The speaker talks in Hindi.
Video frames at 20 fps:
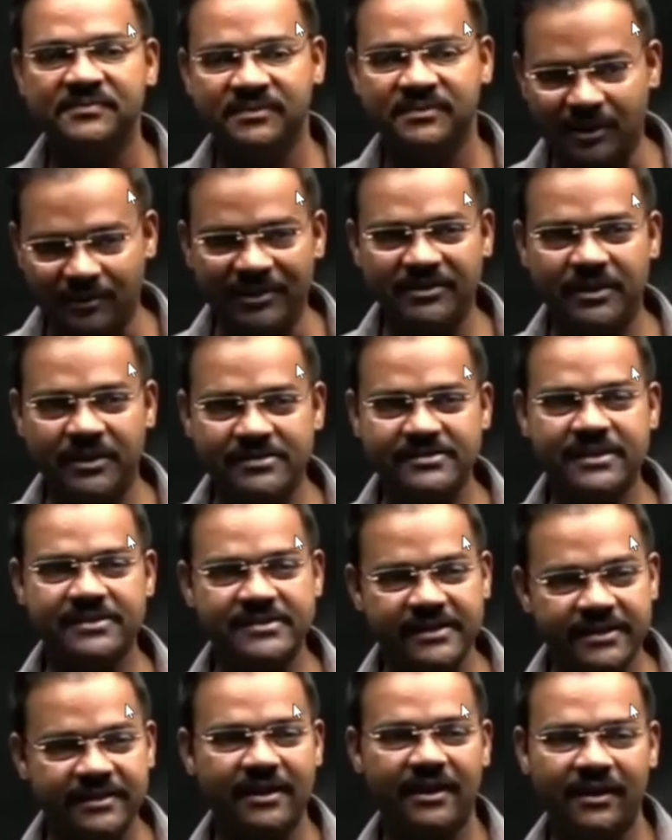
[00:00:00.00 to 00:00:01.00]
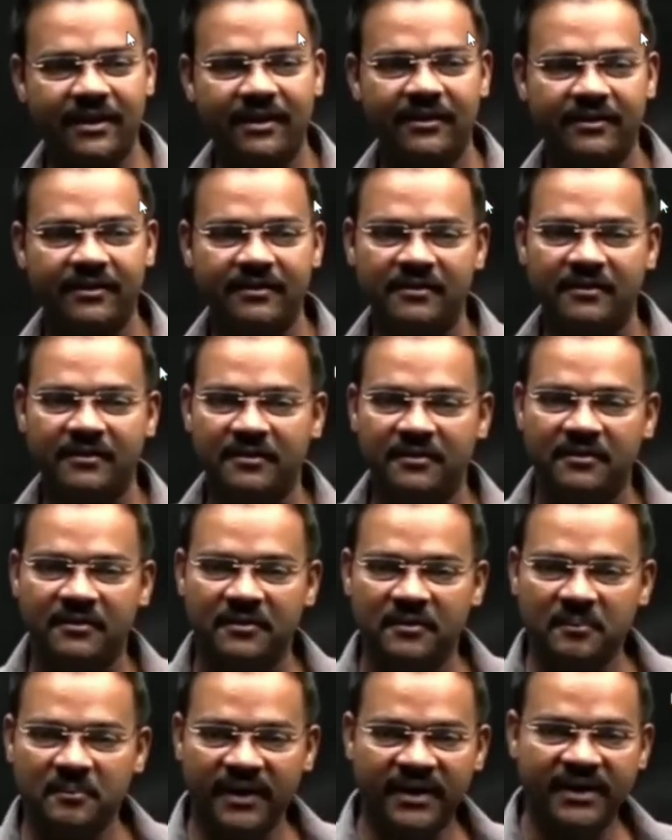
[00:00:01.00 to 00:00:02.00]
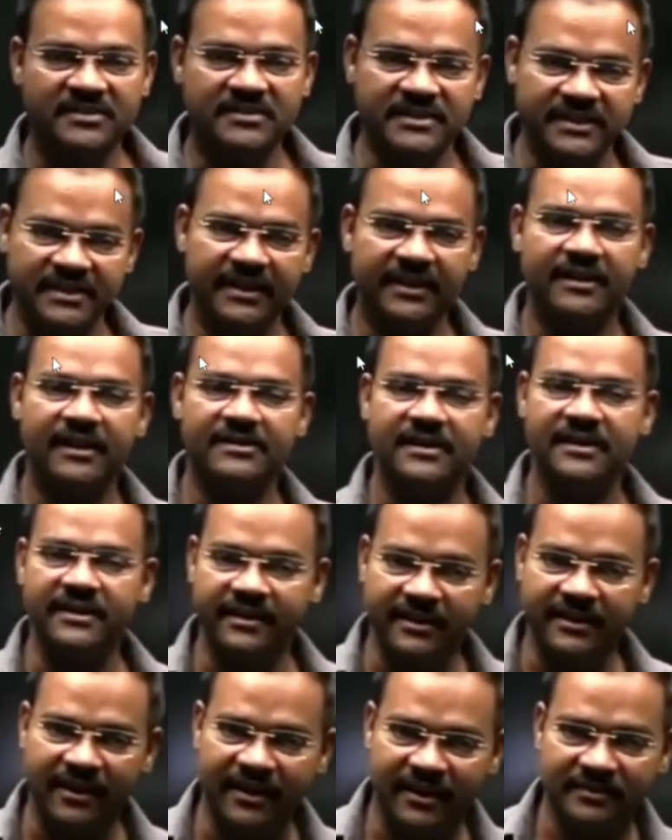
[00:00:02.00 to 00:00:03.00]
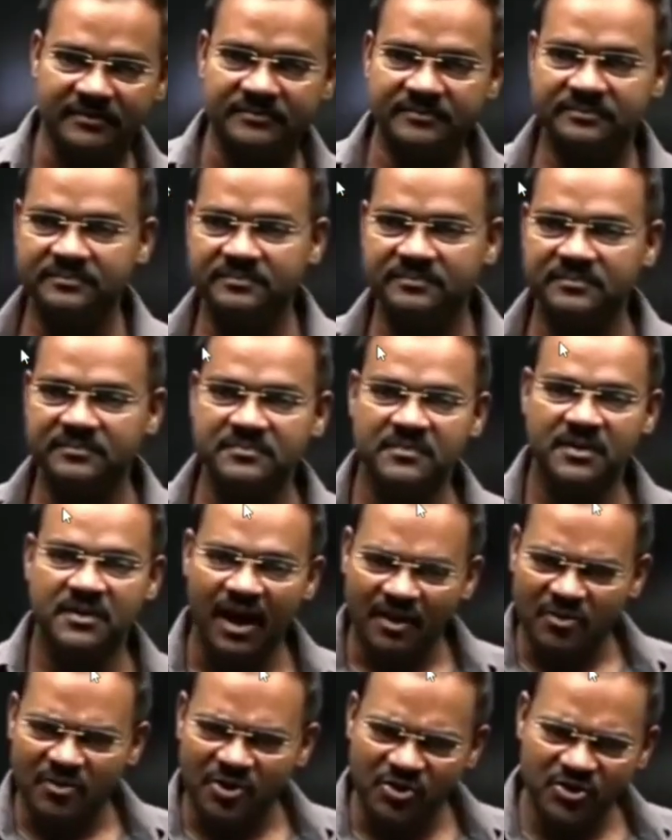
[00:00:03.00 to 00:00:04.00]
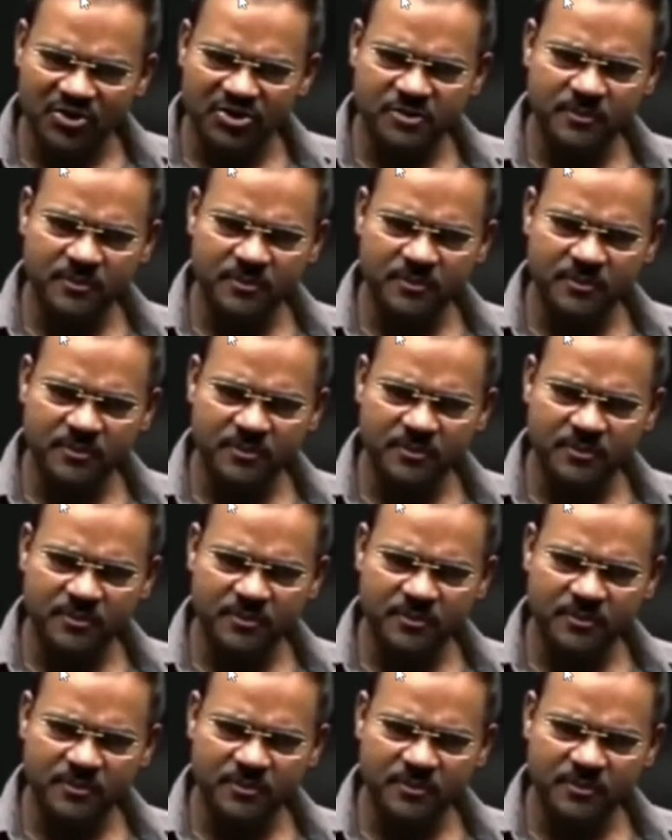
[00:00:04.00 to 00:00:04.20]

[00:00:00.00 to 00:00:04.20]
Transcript: समंदर से सीखा है मैंने जीने का सलीका खामोश